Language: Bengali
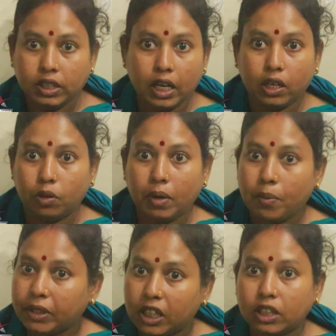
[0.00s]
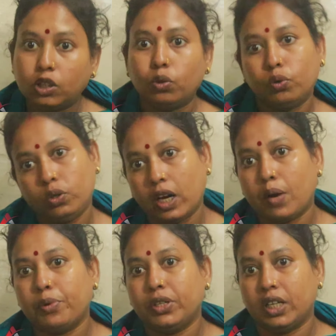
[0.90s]
যার কারণে মানে আমাদের কাছে তো কোনো
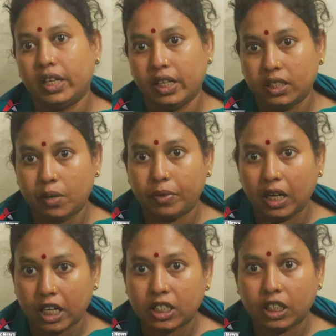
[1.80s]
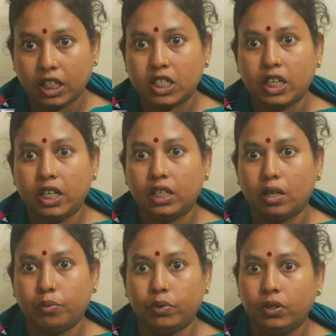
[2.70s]
টাকা পয়সাই নেই যে আমরা লাশটা দেশে নিয়ে
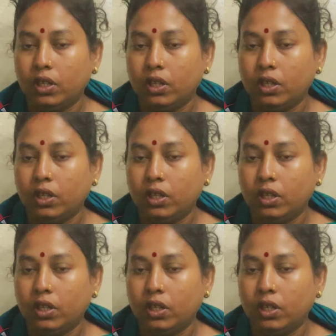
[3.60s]
যাব